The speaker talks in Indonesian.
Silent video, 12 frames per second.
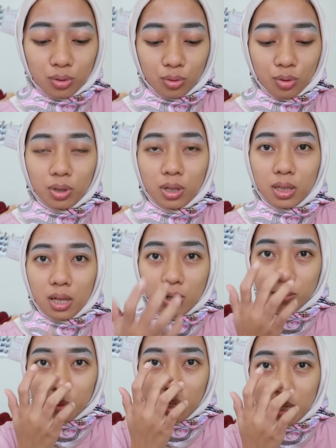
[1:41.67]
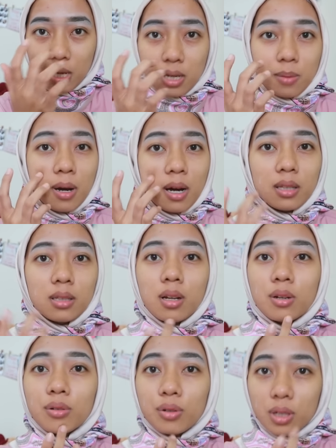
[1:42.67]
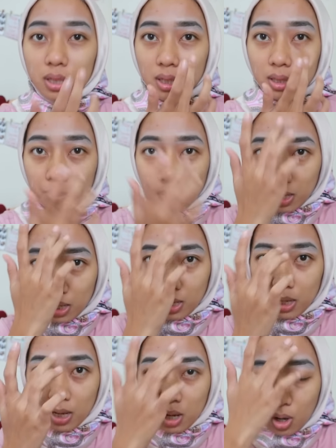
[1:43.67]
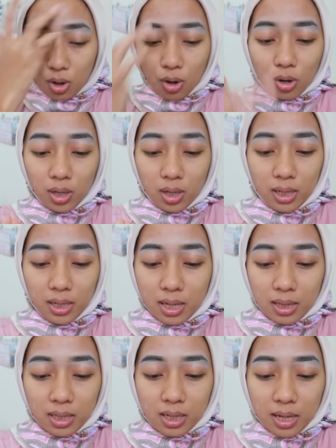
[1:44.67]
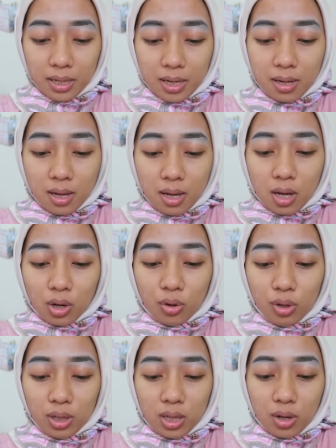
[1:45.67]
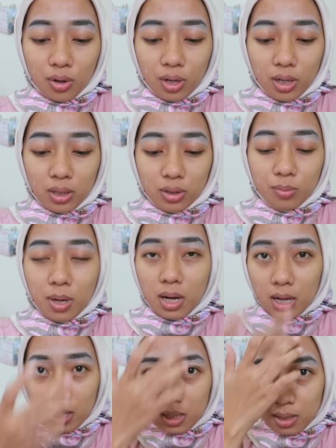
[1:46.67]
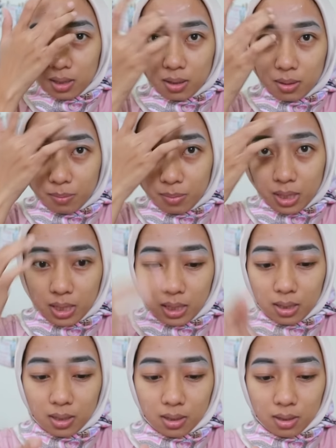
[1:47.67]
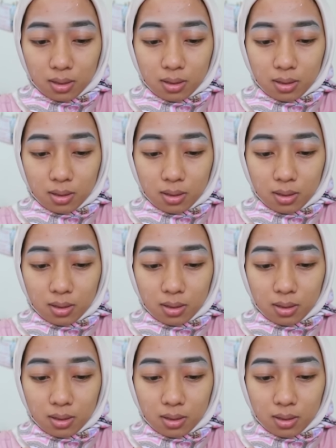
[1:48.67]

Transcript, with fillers: itu kita harus menghindari banget kalau kulit kita bakal oily nanti karena kulit yang oily itu bakal bikin